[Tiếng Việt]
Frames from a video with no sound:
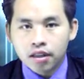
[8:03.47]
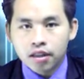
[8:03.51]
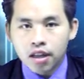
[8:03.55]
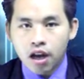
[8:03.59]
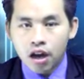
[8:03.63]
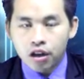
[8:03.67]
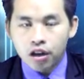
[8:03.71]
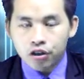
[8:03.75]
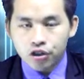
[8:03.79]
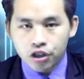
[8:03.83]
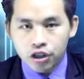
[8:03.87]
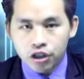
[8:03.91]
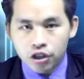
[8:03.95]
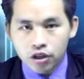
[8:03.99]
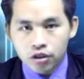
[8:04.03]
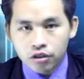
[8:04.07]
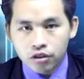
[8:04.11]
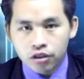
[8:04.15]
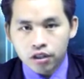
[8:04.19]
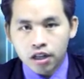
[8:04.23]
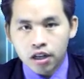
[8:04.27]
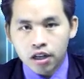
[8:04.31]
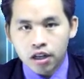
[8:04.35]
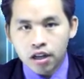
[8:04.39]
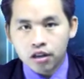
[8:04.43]
ta chỉ nó
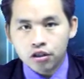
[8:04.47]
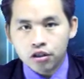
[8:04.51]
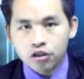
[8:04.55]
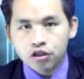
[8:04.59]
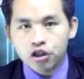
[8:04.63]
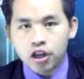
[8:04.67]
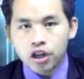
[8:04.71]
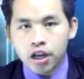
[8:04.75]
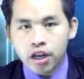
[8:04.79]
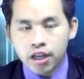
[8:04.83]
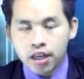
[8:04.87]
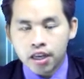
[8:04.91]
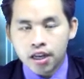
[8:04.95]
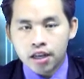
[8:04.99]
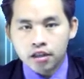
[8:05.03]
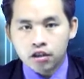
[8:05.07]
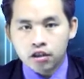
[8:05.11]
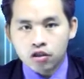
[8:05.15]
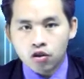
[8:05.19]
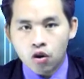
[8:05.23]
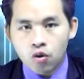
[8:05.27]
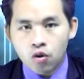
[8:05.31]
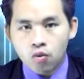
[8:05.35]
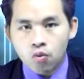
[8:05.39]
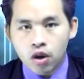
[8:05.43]
chỉ lời chê kia
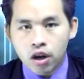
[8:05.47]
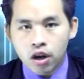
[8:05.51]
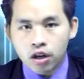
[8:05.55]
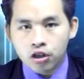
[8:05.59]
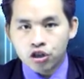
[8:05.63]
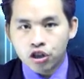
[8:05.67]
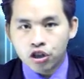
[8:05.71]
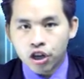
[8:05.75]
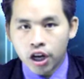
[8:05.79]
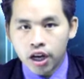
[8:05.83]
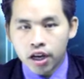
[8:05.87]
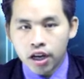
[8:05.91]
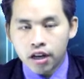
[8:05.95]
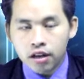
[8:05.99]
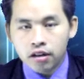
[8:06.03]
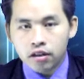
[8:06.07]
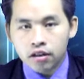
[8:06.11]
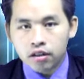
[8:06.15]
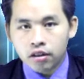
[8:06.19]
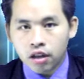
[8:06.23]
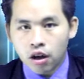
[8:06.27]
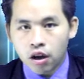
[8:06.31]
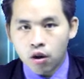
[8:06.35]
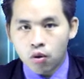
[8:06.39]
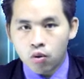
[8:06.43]
cho hòa chê
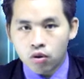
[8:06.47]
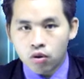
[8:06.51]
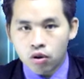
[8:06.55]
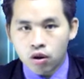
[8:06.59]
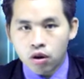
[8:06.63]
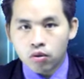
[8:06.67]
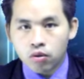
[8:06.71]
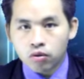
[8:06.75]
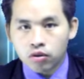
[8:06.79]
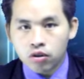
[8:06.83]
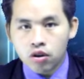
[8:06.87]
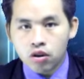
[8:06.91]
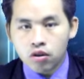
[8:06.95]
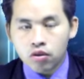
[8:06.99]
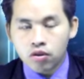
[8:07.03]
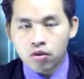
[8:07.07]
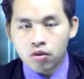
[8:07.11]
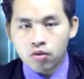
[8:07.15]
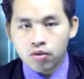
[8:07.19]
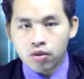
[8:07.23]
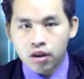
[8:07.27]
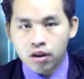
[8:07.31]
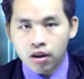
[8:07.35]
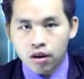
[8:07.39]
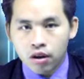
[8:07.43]
nửa thâu khổng nó
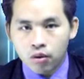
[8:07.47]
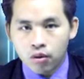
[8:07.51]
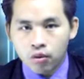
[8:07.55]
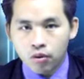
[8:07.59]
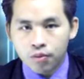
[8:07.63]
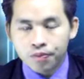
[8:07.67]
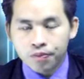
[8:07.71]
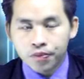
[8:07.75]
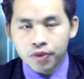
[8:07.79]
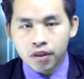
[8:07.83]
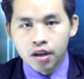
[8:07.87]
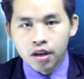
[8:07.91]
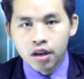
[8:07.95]
khổng hầu